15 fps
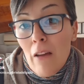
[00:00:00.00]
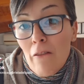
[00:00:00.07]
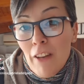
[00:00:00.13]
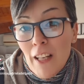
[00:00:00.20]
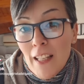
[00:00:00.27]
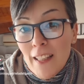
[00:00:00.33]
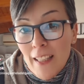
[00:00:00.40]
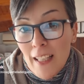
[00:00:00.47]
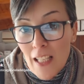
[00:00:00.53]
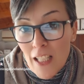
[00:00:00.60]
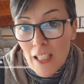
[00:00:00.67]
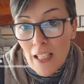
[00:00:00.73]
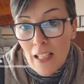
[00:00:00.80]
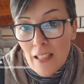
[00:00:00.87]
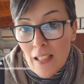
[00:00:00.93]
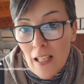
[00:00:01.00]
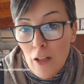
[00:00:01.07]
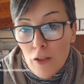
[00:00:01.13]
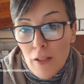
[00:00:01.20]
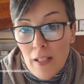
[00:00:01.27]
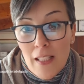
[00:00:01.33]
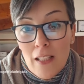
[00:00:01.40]
Frente a ellas, en
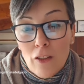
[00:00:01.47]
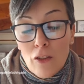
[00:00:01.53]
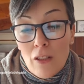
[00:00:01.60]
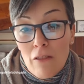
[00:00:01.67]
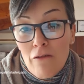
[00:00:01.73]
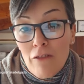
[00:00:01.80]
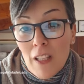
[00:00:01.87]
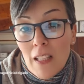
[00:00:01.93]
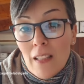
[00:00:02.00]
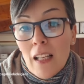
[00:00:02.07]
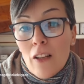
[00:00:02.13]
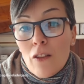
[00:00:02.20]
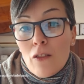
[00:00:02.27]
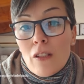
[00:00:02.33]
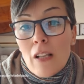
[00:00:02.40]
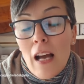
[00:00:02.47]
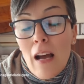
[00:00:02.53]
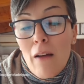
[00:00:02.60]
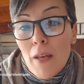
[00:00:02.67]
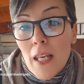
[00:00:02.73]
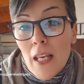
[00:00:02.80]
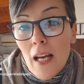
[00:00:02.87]
los asientos enfrentados,
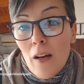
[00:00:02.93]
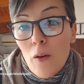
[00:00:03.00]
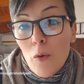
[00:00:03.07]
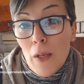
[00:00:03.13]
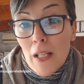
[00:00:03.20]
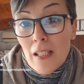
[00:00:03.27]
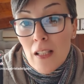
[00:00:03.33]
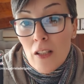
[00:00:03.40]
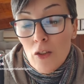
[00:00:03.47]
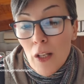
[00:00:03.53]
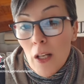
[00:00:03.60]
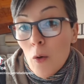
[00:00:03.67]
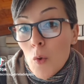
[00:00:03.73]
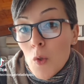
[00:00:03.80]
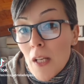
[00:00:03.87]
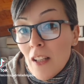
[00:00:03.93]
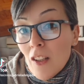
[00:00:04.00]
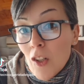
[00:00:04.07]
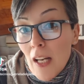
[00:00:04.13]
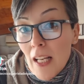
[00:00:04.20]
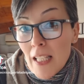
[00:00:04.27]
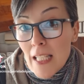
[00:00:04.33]
había una señora
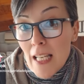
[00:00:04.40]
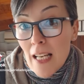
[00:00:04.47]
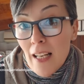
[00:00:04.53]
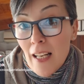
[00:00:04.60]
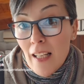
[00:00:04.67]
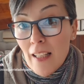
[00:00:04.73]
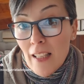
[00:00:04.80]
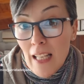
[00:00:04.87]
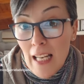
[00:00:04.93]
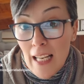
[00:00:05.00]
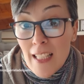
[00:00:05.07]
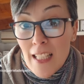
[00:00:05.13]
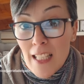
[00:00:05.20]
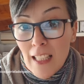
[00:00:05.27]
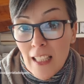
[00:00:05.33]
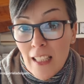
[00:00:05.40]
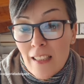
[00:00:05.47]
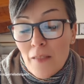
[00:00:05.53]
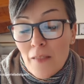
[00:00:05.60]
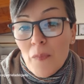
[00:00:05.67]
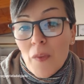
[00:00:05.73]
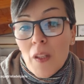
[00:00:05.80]
escuchando la charla de las
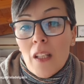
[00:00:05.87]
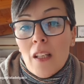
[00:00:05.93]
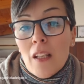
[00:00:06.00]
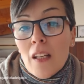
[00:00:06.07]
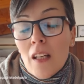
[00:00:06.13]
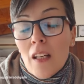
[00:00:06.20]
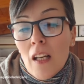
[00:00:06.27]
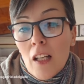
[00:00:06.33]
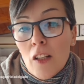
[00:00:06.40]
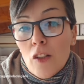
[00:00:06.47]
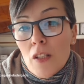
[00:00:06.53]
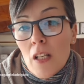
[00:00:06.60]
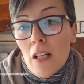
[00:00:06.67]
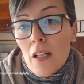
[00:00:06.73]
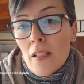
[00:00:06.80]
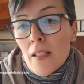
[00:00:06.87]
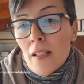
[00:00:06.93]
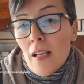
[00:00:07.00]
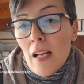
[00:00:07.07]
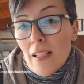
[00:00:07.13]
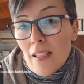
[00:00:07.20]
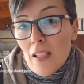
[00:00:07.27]
chicas. Entonces le
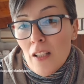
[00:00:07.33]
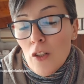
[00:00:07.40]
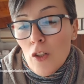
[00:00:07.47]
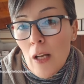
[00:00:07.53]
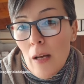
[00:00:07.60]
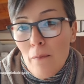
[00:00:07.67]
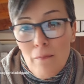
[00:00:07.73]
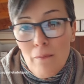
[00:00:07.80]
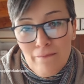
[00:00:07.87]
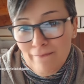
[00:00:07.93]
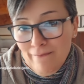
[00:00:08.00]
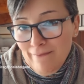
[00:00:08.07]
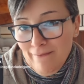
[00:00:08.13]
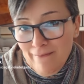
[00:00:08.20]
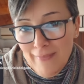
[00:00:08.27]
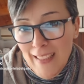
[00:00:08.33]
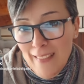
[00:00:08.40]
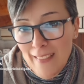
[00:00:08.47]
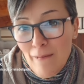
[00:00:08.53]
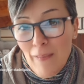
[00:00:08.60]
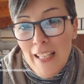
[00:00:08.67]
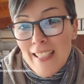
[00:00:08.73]
dice la señora,
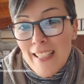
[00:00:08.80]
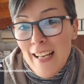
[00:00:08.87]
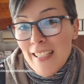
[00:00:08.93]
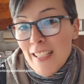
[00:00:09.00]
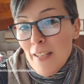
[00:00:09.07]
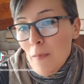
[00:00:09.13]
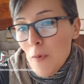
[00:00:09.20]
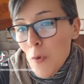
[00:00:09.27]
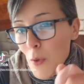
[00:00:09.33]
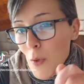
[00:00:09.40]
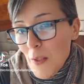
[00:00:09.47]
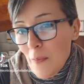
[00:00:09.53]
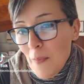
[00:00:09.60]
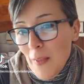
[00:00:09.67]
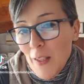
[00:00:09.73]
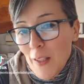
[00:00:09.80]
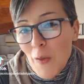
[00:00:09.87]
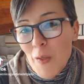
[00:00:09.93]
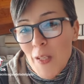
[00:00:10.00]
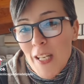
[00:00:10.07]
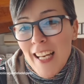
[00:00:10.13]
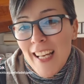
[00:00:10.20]
esa así, metió
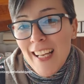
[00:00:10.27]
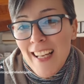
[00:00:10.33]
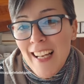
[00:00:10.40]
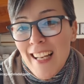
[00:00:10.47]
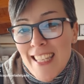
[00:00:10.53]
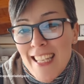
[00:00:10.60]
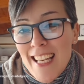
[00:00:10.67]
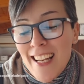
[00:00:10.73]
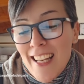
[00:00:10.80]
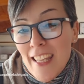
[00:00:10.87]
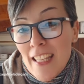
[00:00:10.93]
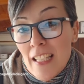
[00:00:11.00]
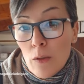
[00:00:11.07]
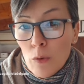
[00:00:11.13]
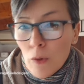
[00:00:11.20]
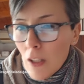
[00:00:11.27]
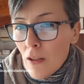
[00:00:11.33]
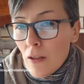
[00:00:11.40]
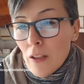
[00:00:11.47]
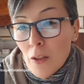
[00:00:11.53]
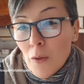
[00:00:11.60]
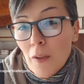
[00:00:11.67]
cuchara en la charla y dice, ¿ustedes
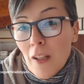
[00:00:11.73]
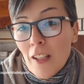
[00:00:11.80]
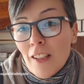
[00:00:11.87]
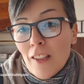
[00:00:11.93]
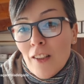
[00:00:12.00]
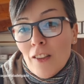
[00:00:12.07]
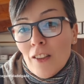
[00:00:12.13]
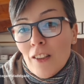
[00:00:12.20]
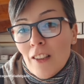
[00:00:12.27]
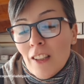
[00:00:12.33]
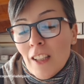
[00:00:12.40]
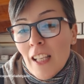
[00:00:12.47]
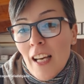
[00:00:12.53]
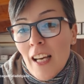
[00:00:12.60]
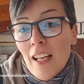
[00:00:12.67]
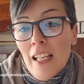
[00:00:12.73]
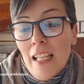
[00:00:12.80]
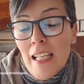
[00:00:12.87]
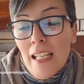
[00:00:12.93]
son estudiantes de odontología?